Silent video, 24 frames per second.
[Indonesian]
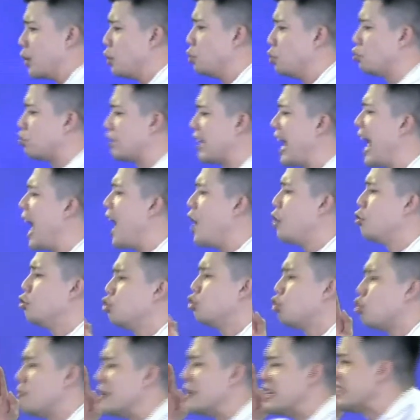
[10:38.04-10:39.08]
berusaha
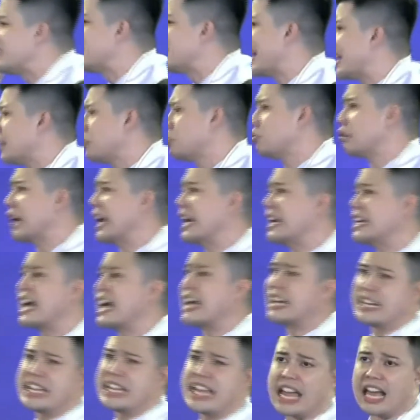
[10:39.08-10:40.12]
untuk menjatuhkan
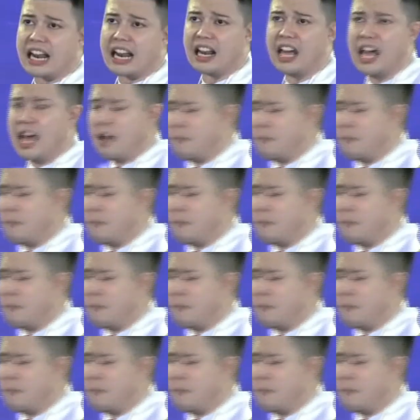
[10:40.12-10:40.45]
Daniel.